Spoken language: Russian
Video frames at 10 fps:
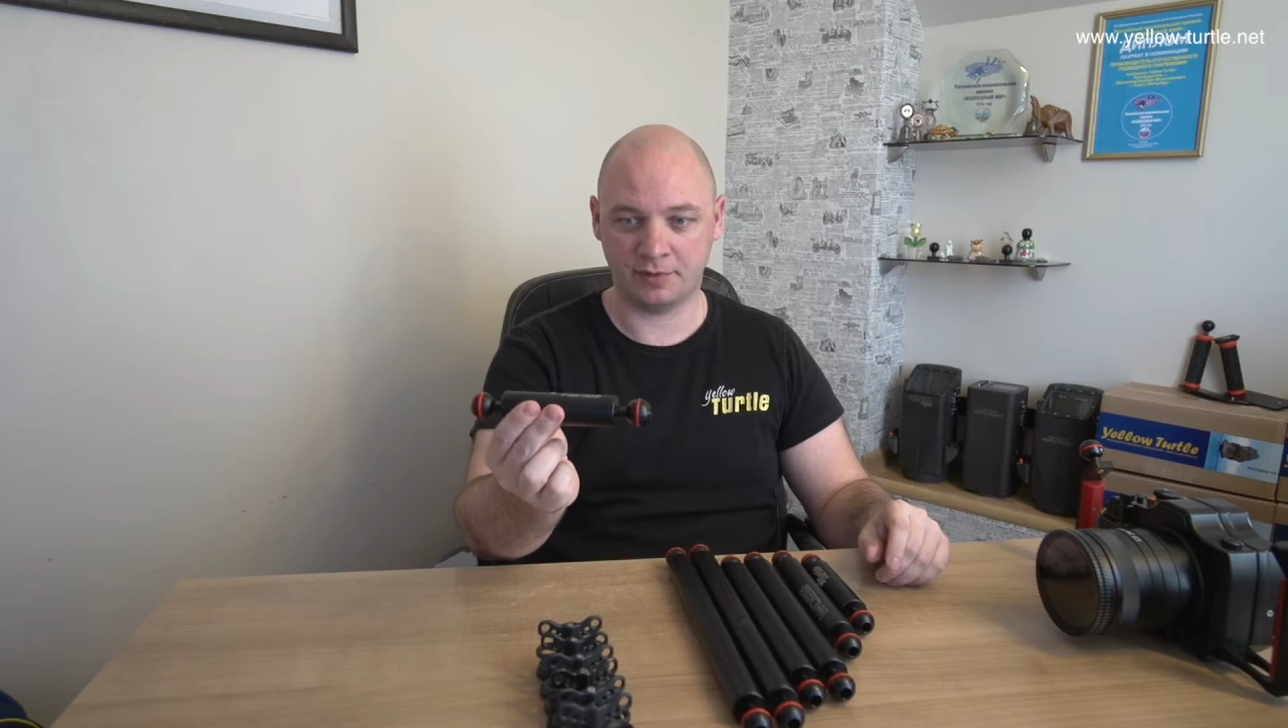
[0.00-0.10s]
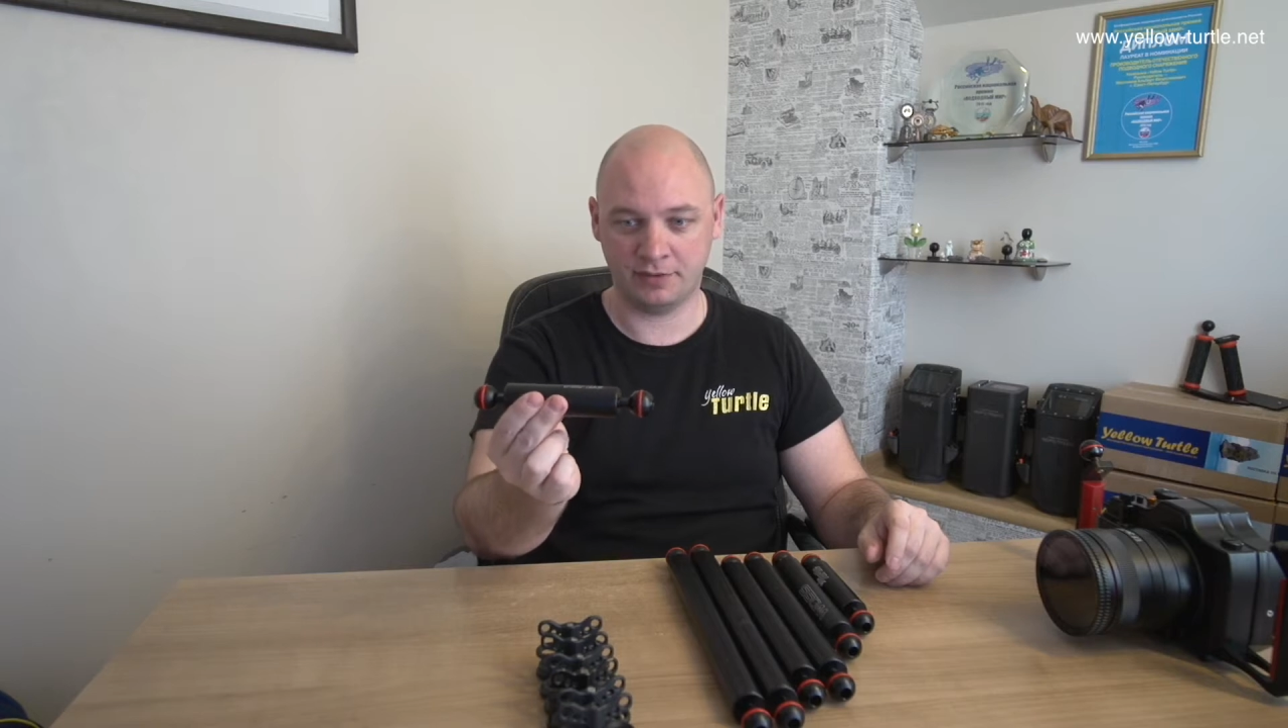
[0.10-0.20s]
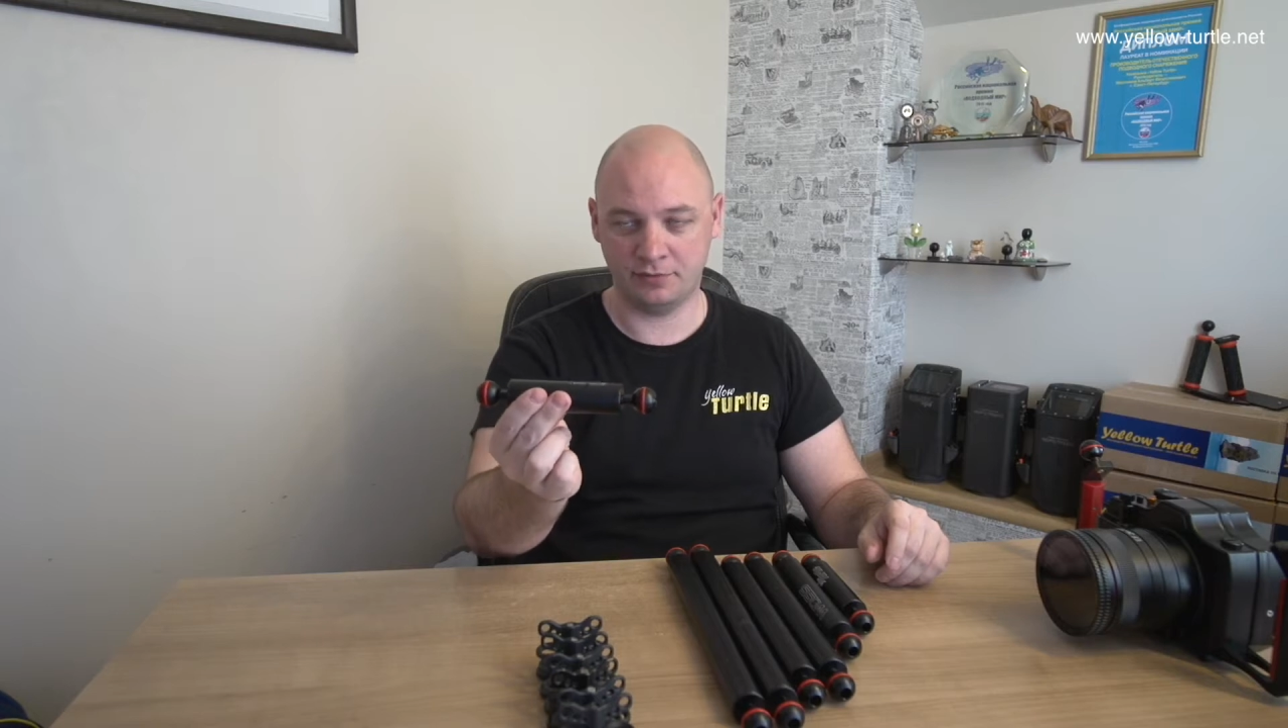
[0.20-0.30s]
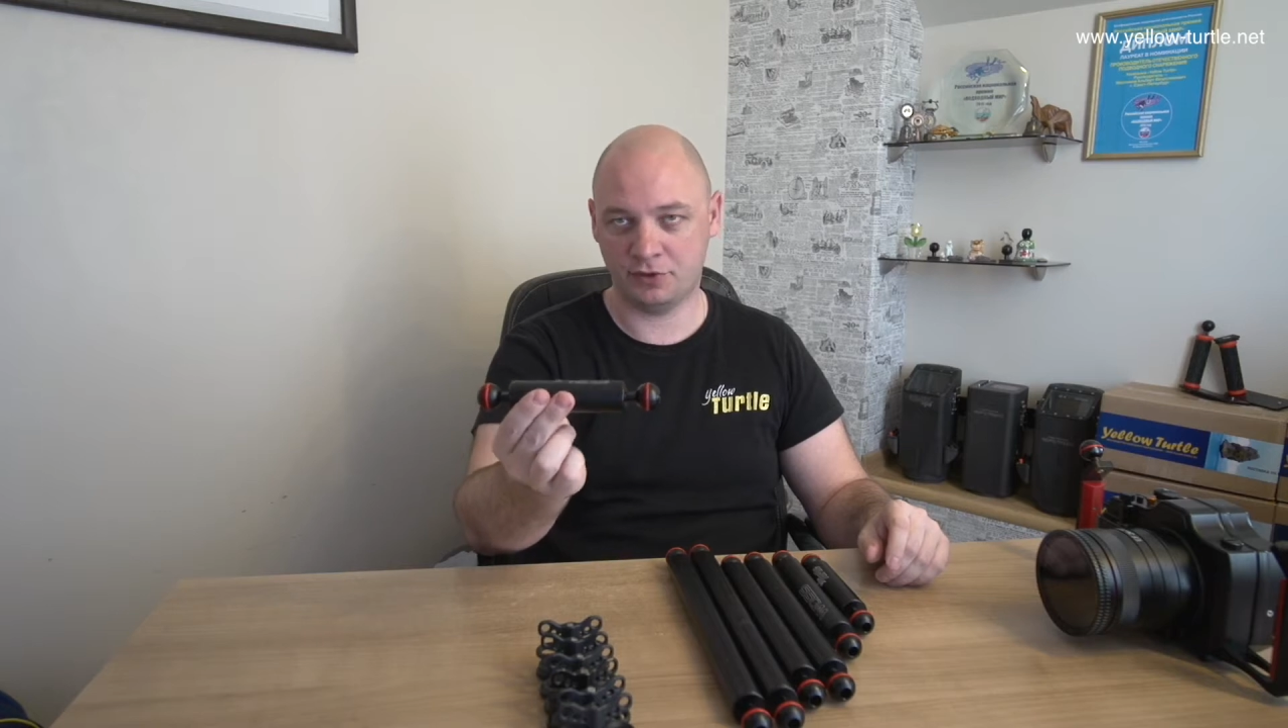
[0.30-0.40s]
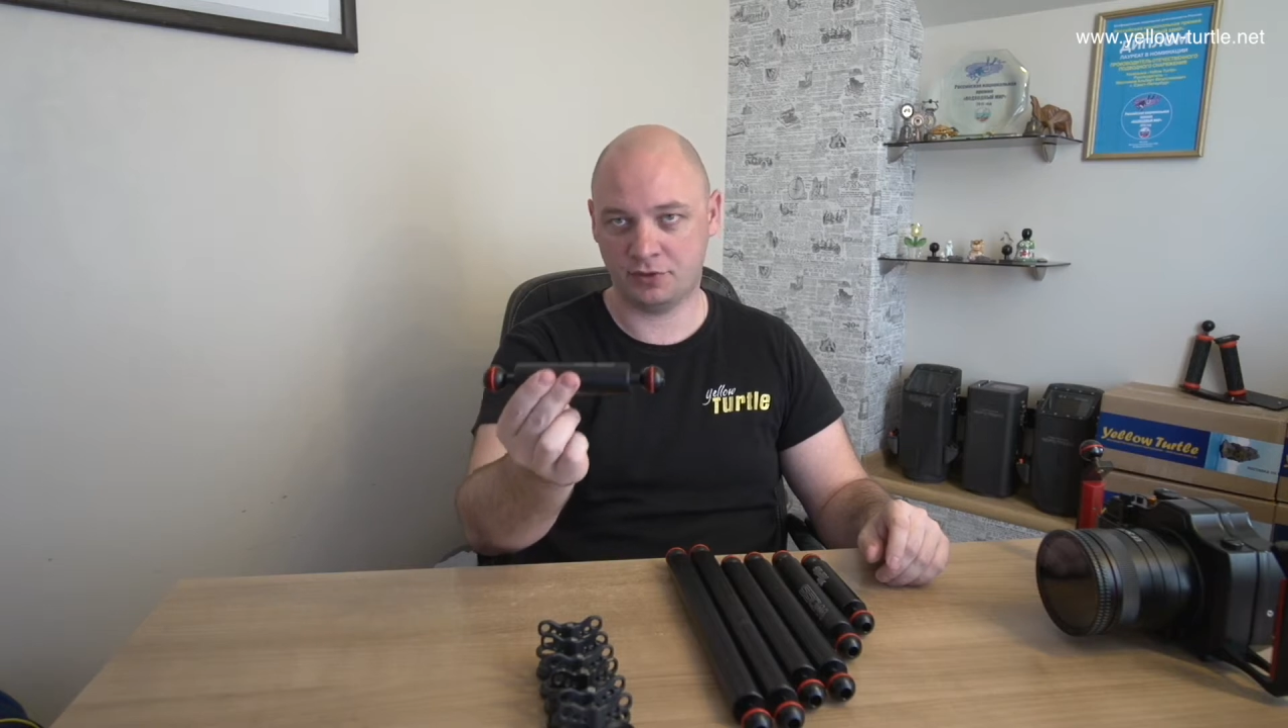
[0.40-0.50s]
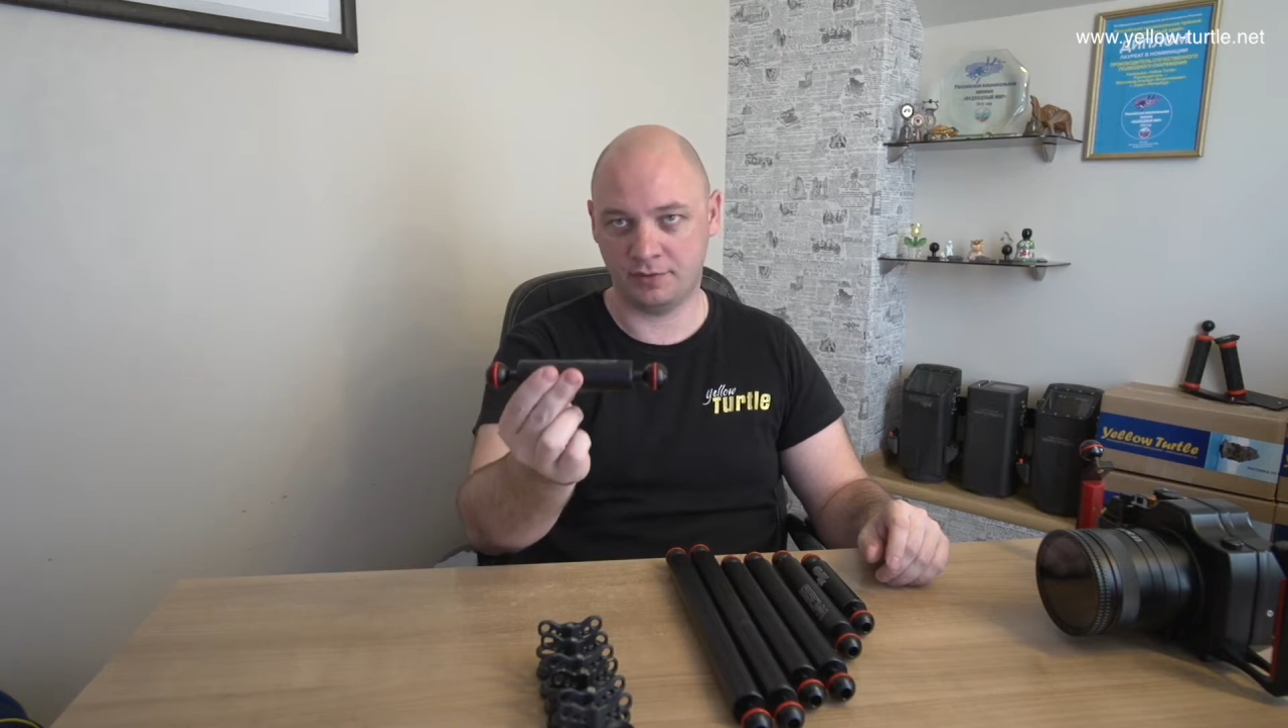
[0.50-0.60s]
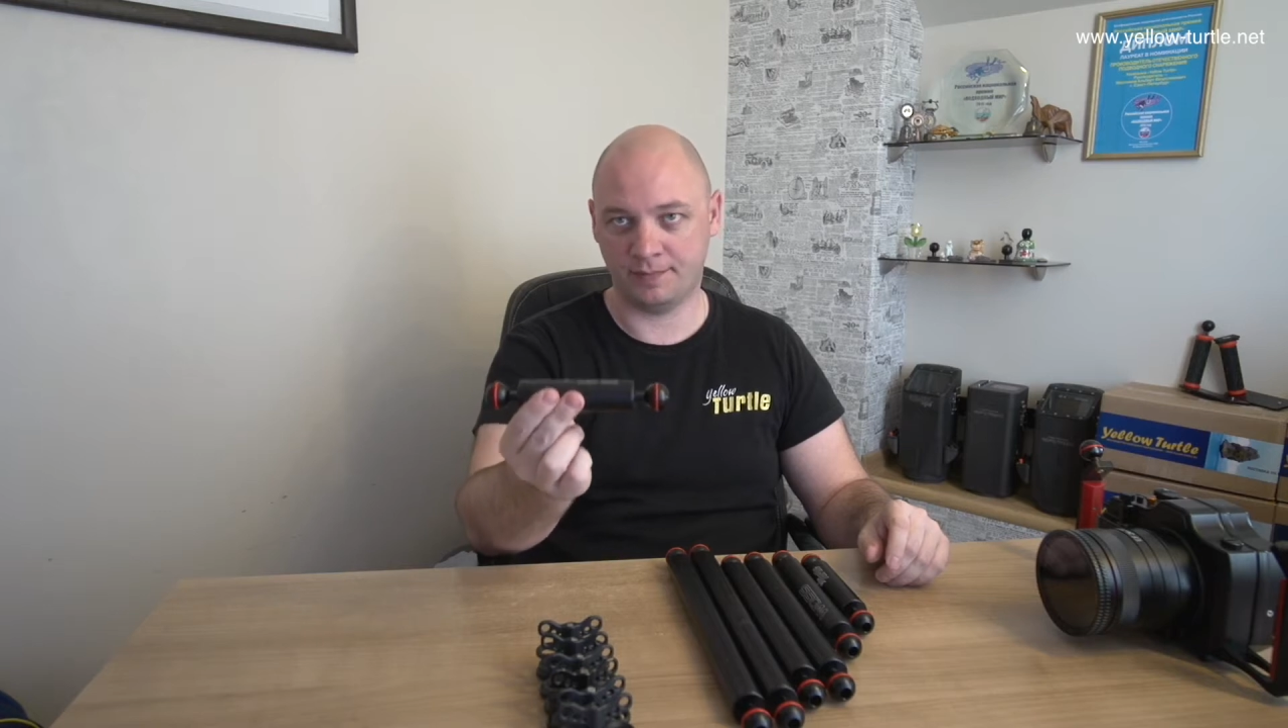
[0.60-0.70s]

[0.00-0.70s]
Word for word: плавучесть,